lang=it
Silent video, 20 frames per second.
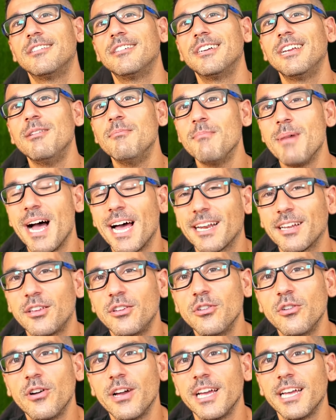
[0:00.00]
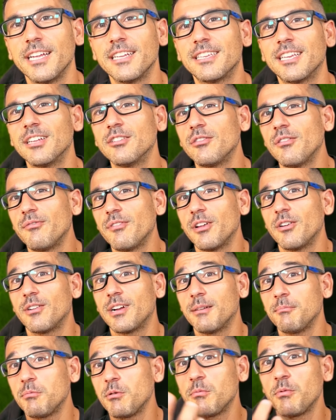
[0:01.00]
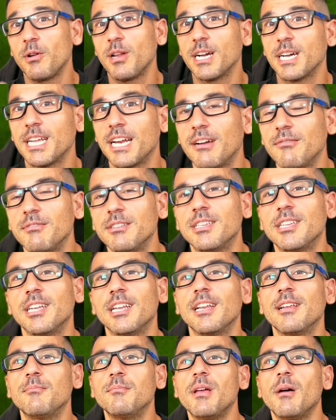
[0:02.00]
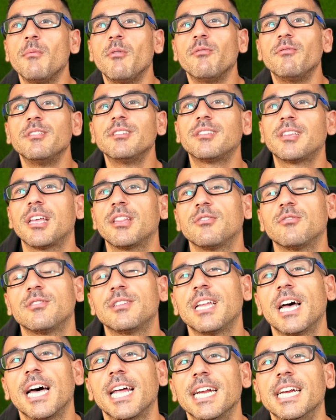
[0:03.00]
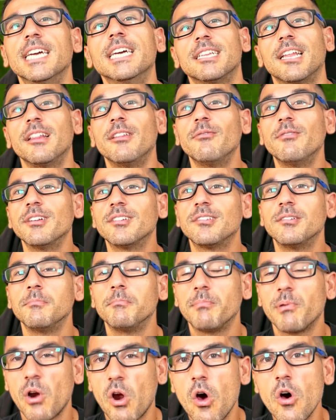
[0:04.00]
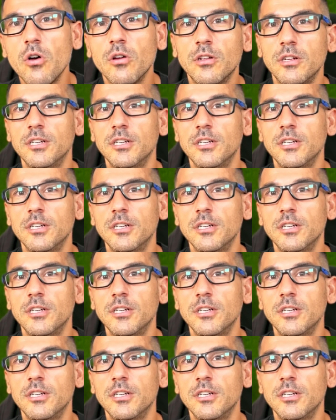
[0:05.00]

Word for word: il marchio e tanto è vero che proprio la Gravity l'abbiamo vista adottare da diversi pro,